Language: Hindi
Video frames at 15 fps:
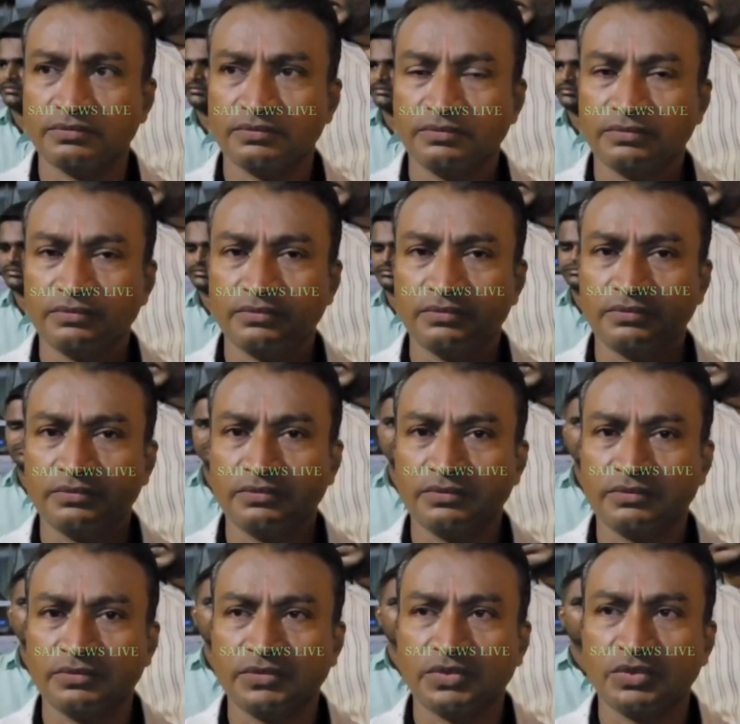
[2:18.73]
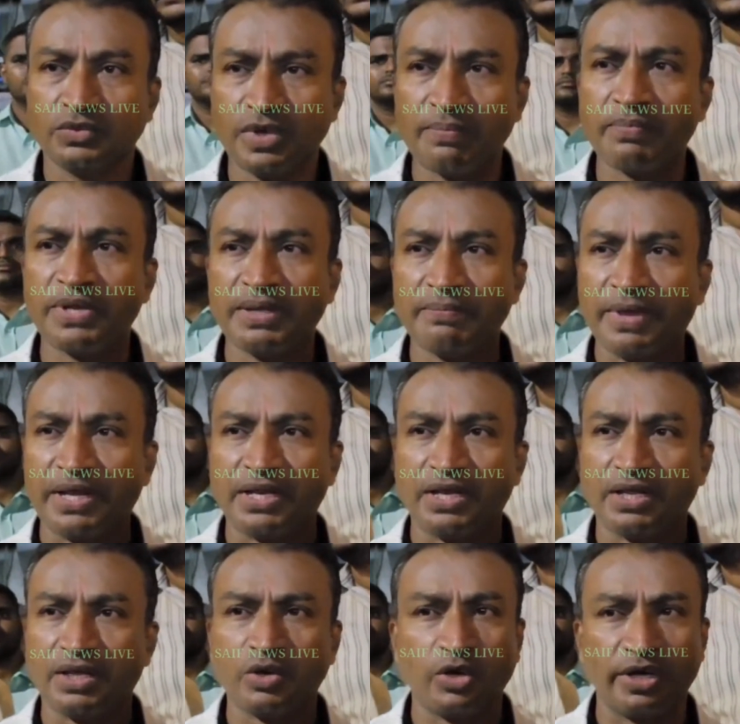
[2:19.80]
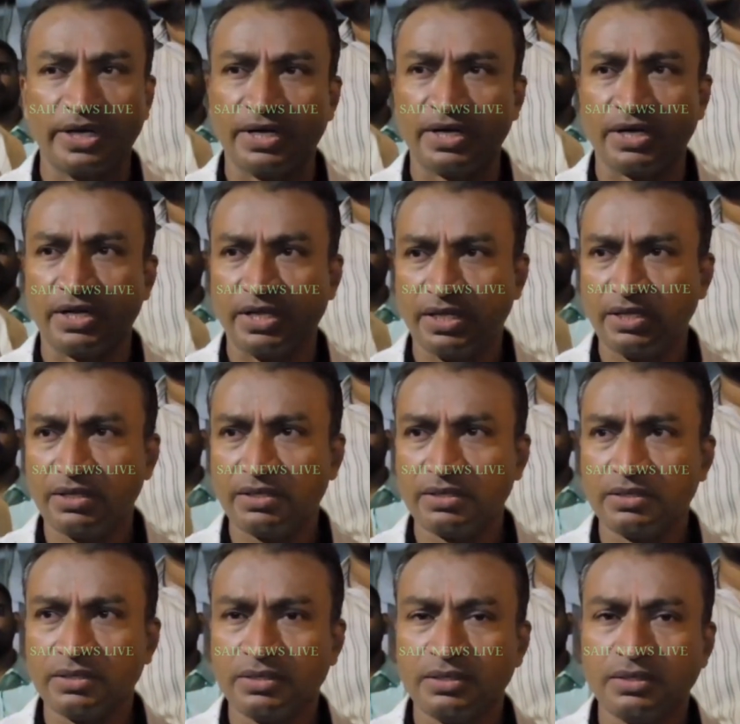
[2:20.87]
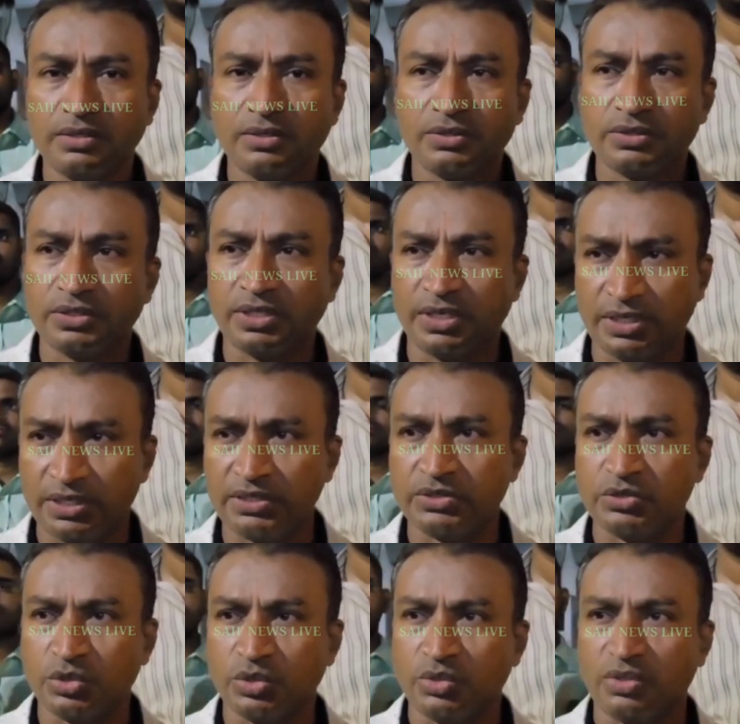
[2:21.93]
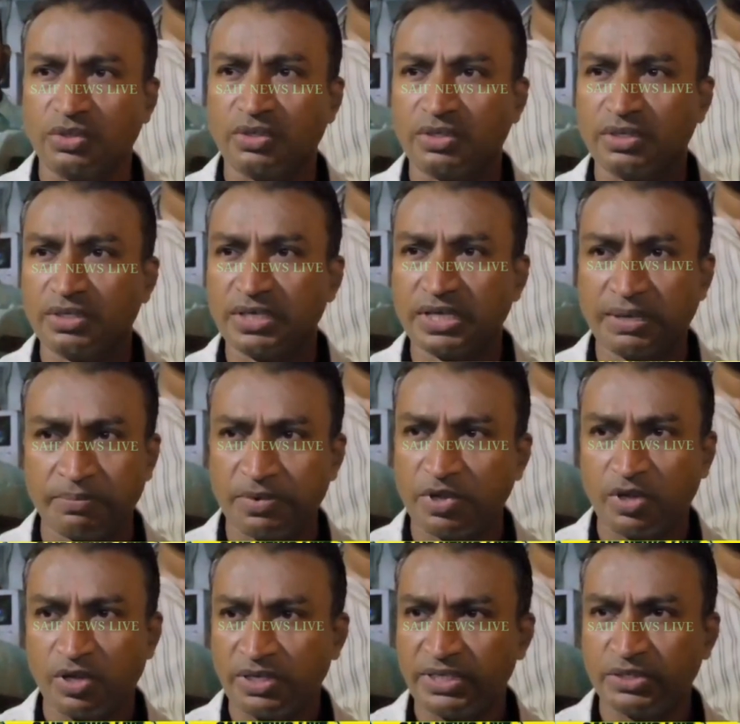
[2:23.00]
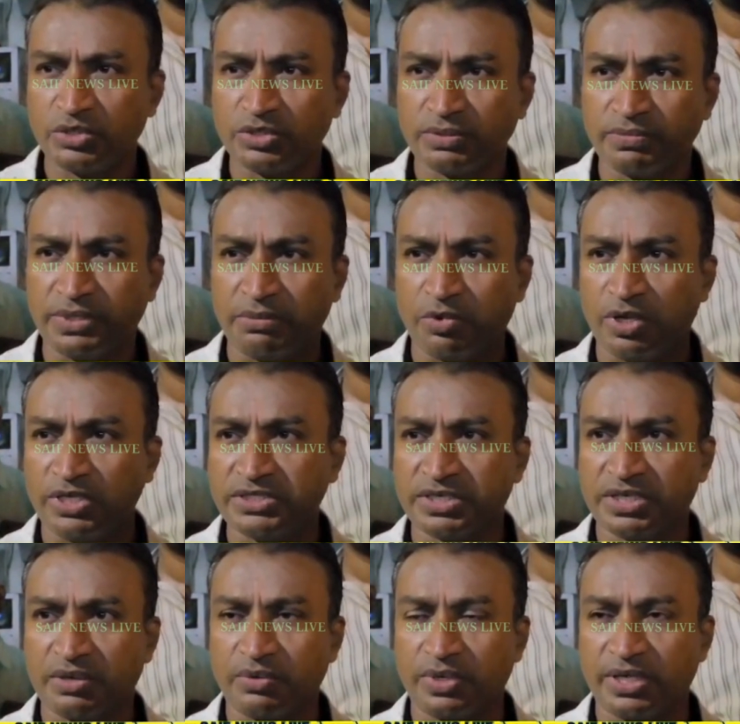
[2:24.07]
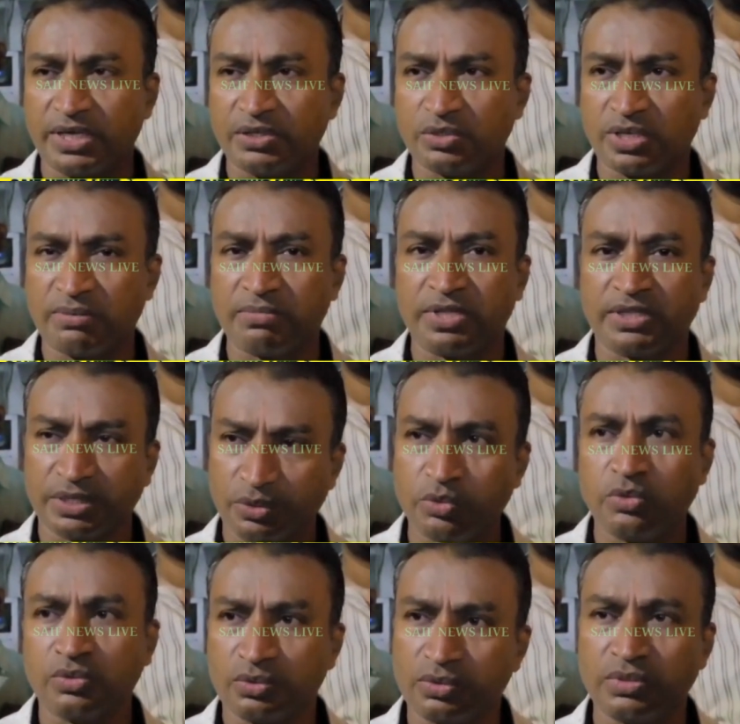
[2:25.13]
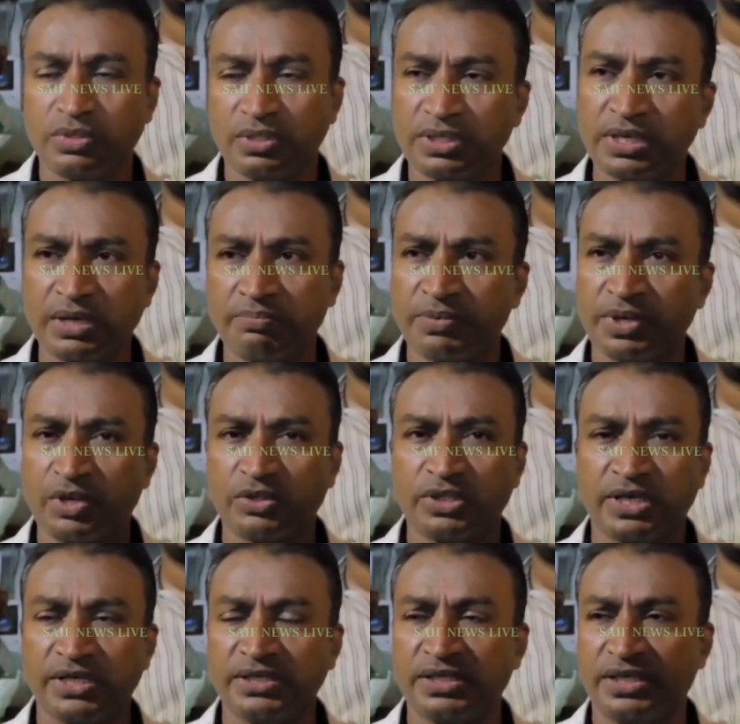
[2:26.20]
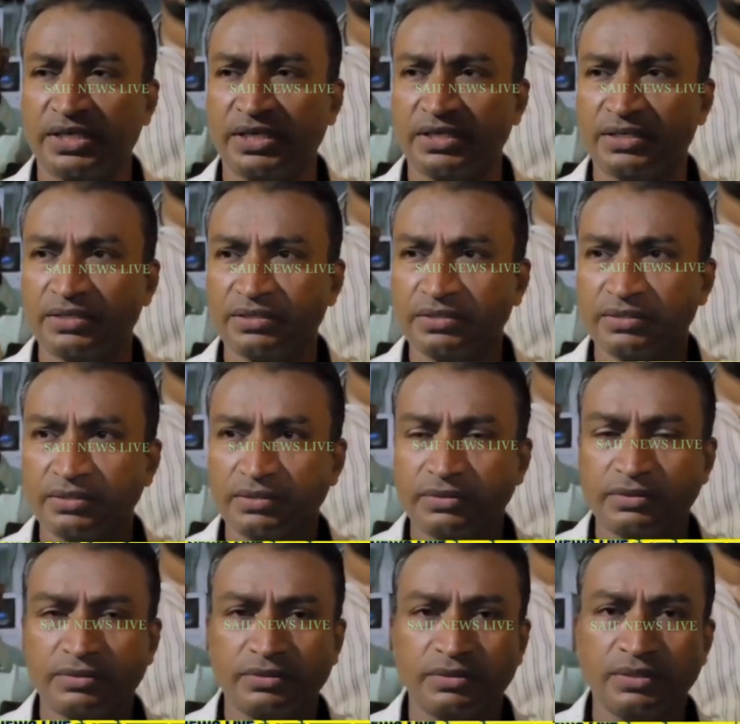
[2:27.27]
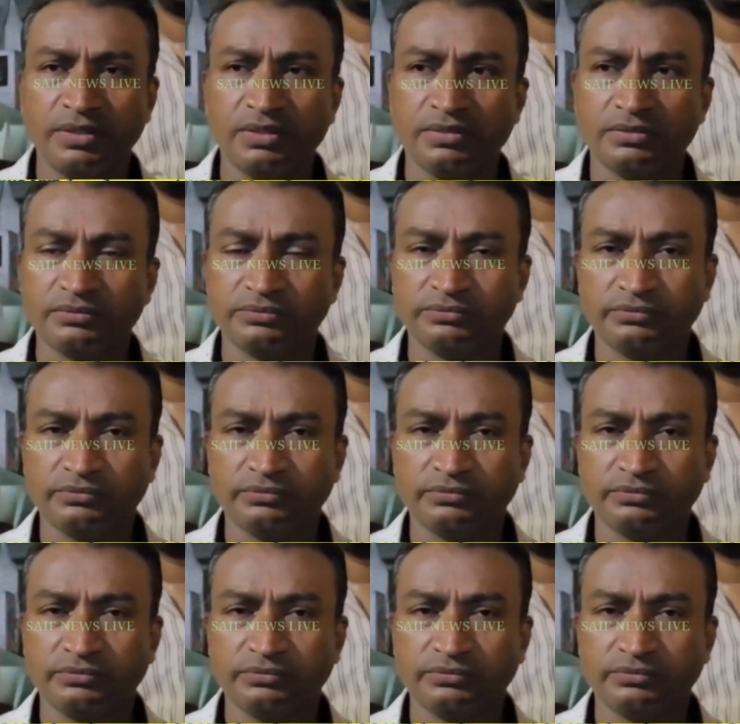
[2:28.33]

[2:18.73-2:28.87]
तक दिया गया था कि अरुण जानी पैसा नहीं भर रहे उसके बावजूद गणेश पाटिल ने कोई कार्रवाई नहीं की लेकिन बात जब आगे बढ़ी और यह मामला